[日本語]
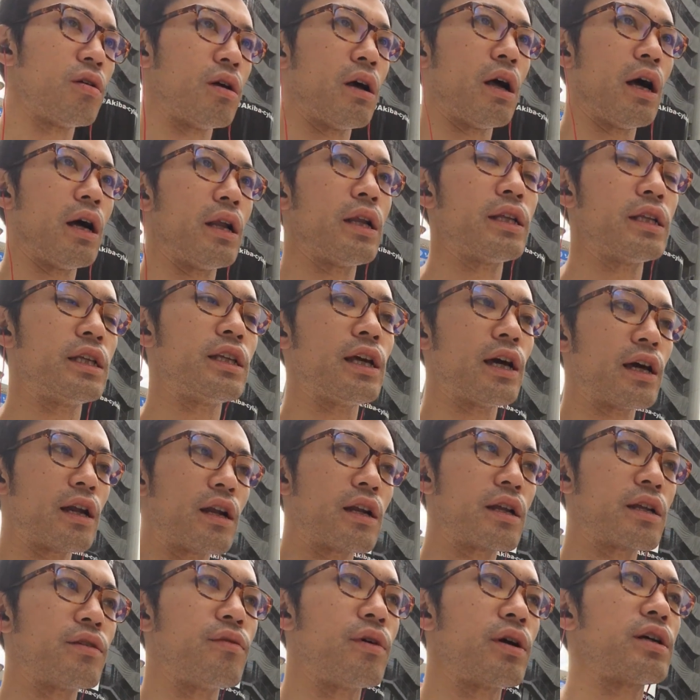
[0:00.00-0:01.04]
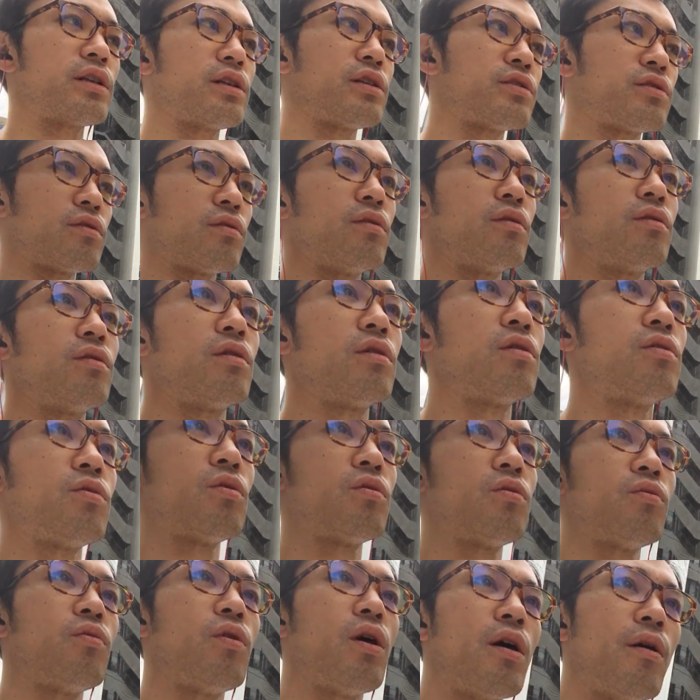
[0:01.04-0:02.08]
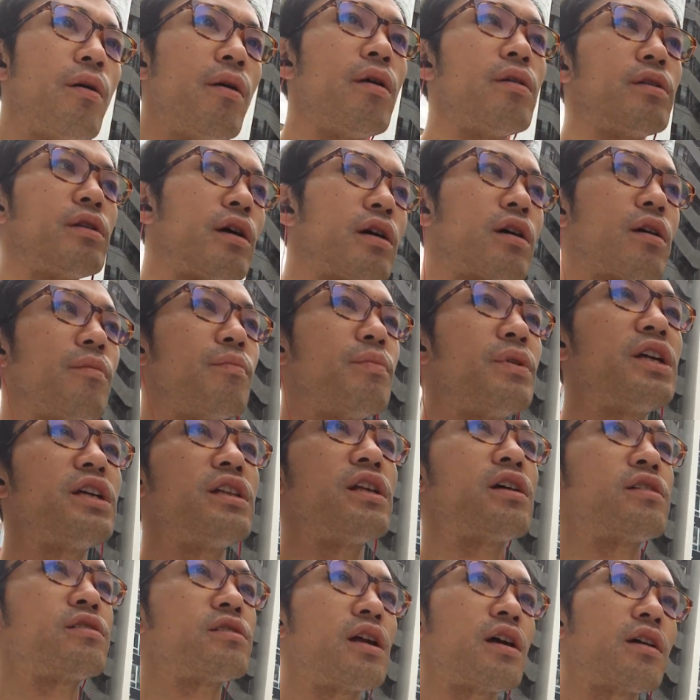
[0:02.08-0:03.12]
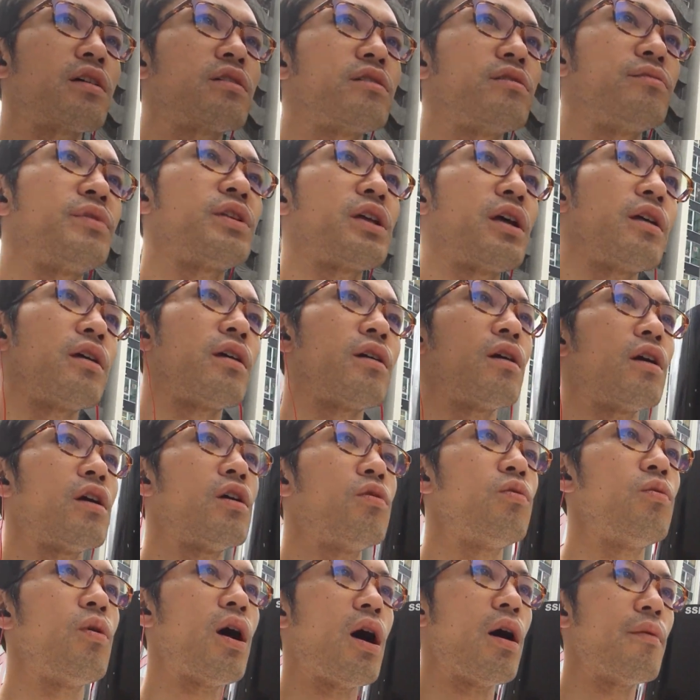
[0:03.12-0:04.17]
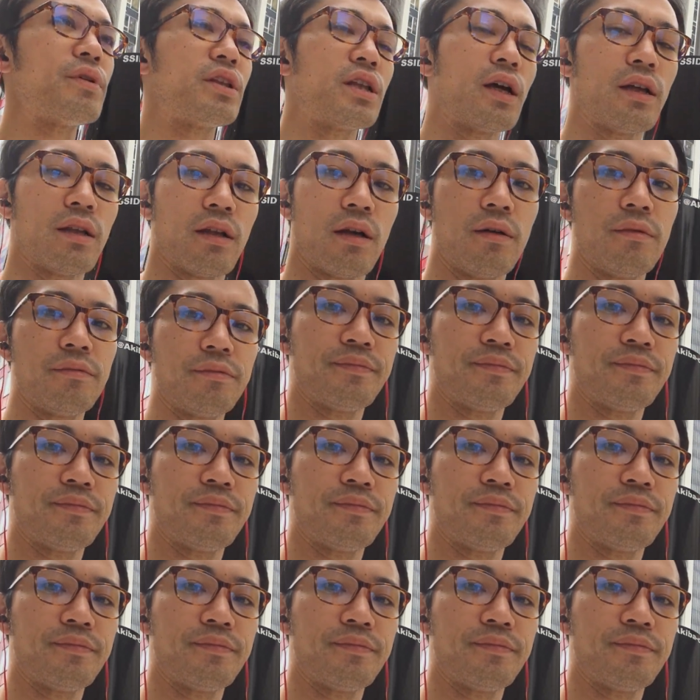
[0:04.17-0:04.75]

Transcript: あれにやられるわけですようわーなんかビギナーズラックみたいなうわーみたいな